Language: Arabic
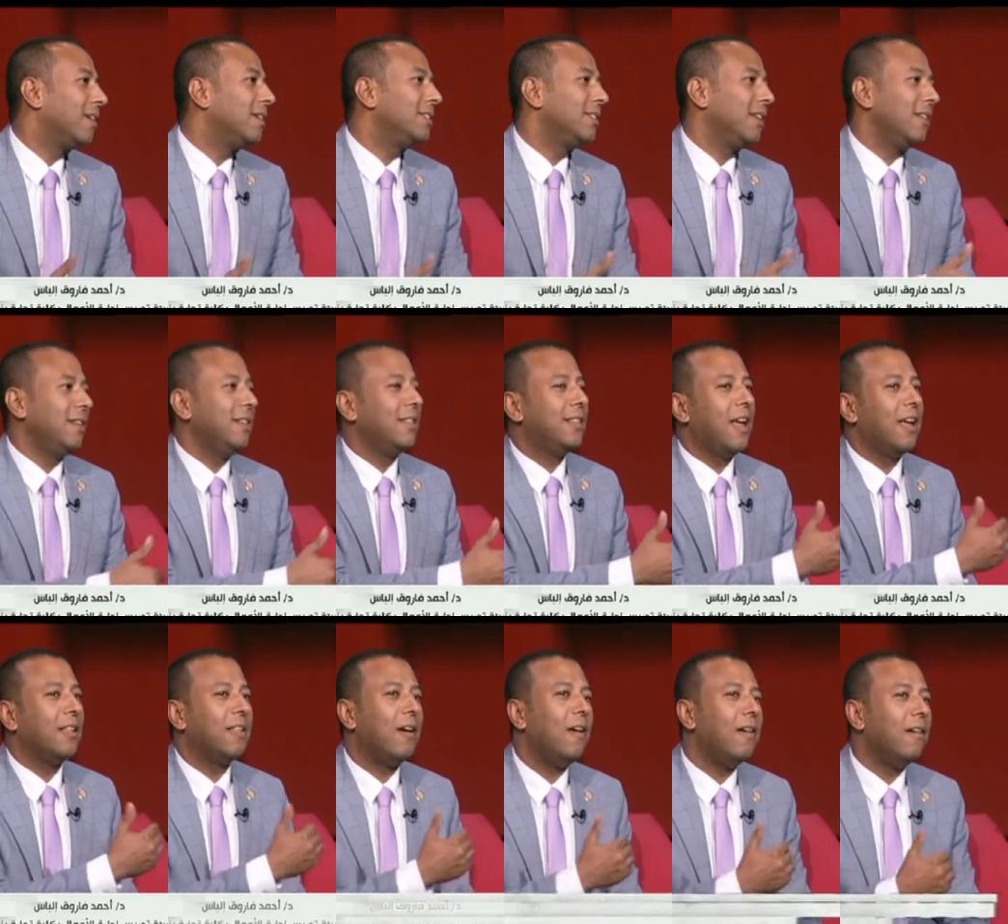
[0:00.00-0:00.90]
القصه دي
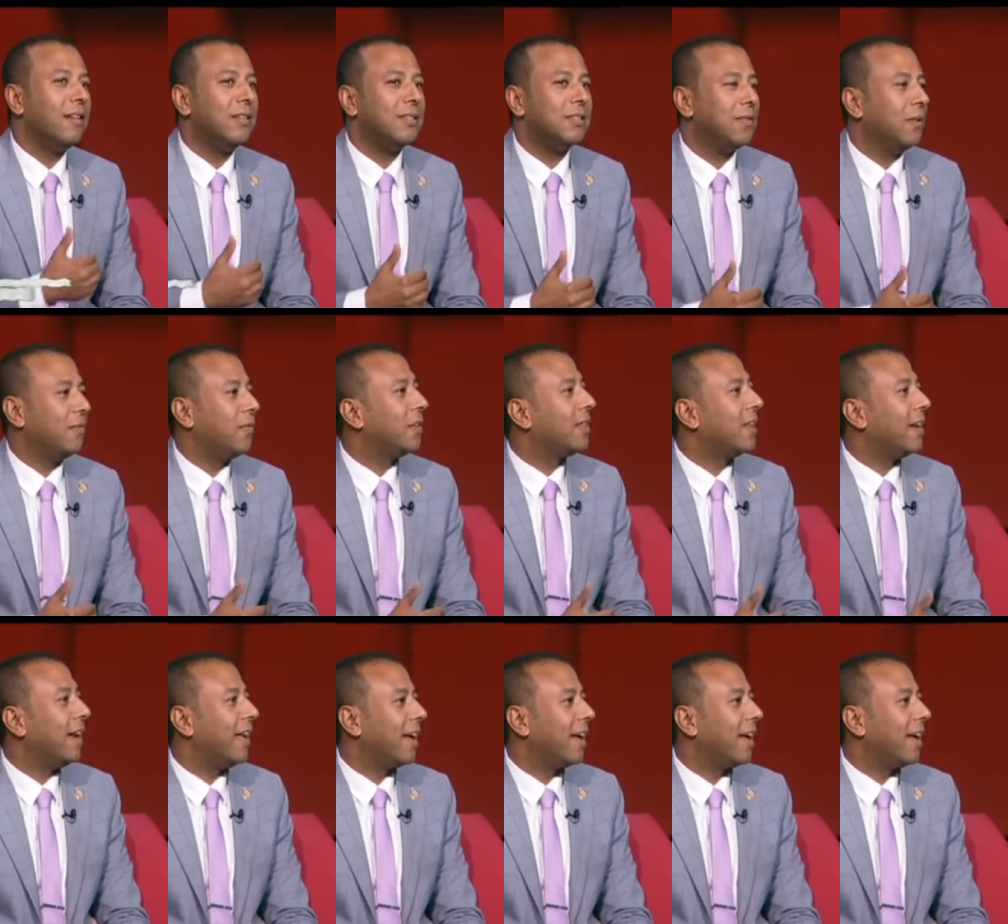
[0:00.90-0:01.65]
انتهت خالص في الفتره